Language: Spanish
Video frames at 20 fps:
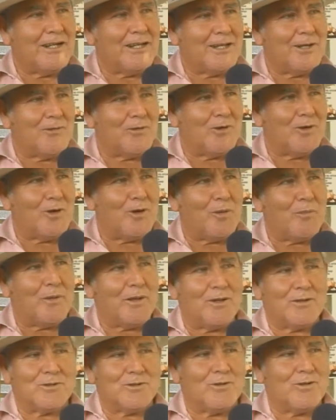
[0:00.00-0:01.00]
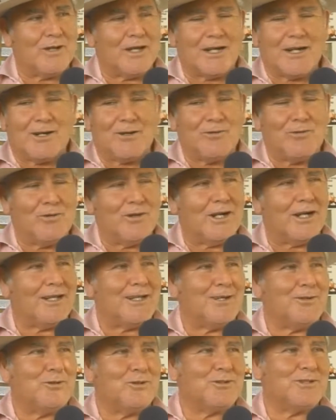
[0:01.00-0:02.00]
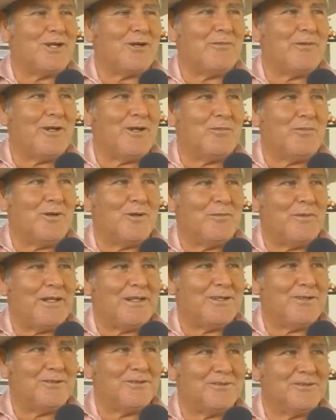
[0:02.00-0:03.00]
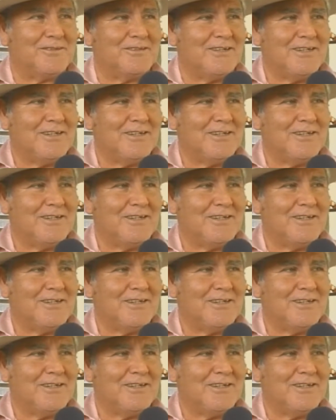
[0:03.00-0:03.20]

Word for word: de Europa, de otros lugares, nunca ha degustado vino por metros